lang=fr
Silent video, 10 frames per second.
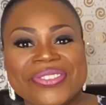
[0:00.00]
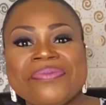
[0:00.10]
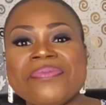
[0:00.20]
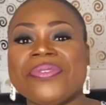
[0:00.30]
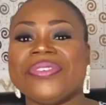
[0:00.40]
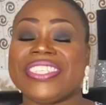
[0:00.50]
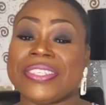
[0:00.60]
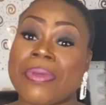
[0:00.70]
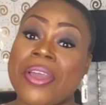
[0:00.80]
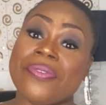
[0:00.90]
le monde,
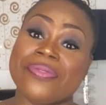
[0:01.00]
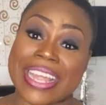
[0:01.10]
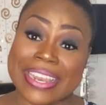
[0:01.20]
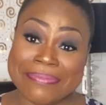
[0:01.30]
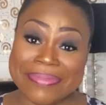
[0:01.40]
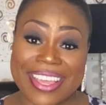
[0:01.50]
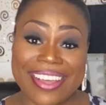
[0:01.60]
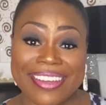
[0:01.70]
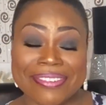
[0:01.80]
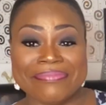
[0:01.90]
j'espère que vous allez
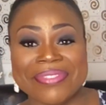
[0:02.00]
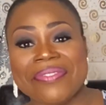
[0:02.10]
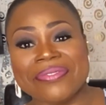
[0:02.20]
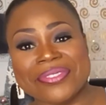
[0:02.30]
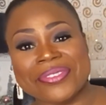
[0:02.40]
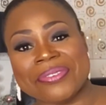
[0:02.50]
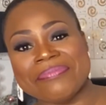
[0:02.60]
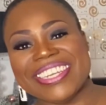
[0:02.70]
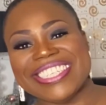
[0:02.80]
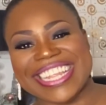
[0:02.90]
bien. Bienvenue sur
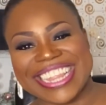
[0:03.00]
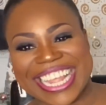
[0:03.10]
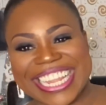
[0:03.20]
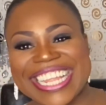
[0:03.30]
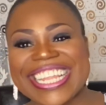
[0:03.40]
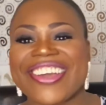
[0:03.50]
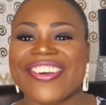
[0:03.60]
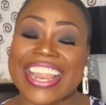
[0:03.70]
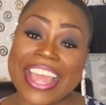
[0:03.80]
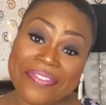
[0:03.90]
ma chaîne Nana Décor
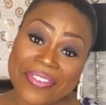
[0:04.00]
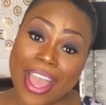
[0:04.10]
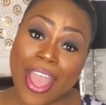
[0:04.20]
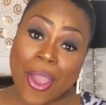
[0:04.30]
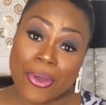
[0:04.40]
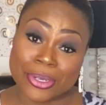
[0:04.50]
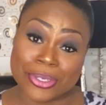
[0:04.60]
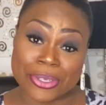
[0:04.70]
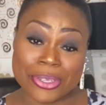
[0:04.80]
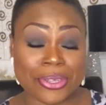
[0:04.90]
Life.
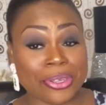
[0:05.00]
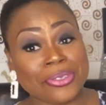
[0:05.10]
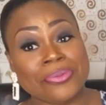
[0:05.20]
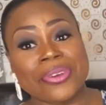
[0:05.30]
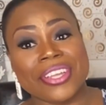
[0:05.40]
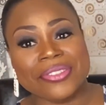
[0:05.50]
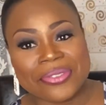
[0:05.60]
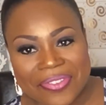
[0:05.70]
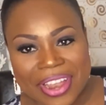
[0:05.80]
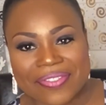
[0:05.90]
Aujourd'hui, on se retrouve pour une
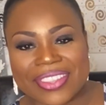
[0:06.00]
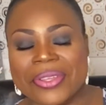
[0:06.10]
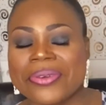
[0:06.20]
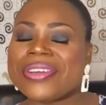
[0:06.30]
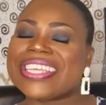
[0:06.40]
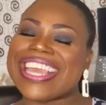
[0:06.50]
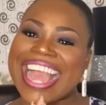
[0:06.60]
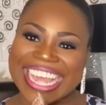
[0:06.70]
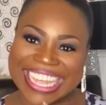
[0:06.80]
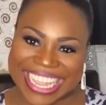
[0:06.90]
nouvelle vidéo qui a
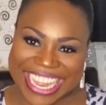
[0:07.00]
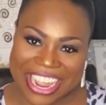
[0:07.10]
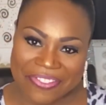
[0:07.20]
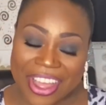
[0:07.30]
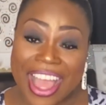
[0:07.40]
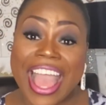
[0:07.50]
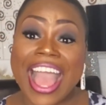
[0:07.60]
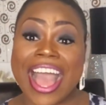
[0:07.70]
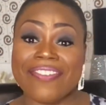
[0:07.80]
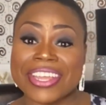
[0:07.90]
rien à voir
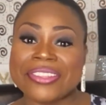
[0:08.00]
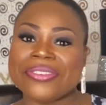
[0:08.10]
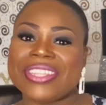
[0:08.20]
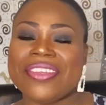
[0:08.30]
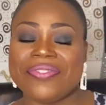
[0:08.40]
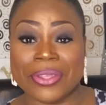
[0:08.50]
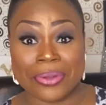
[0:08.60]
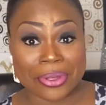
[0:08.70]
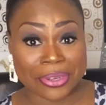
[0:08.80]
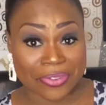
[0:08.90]
avec toutes les
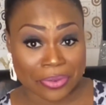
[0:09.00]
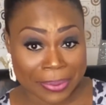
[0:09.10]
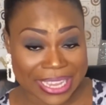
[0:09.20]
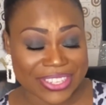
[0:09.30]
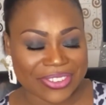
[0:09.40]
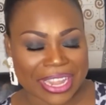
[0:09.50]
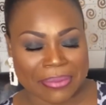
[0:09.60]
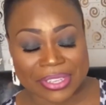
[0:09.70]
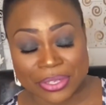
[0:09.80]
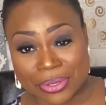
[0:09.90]
vidéos que je vous présente
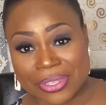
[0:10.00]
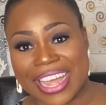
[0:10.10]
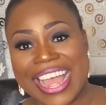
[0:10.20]
d'habitude.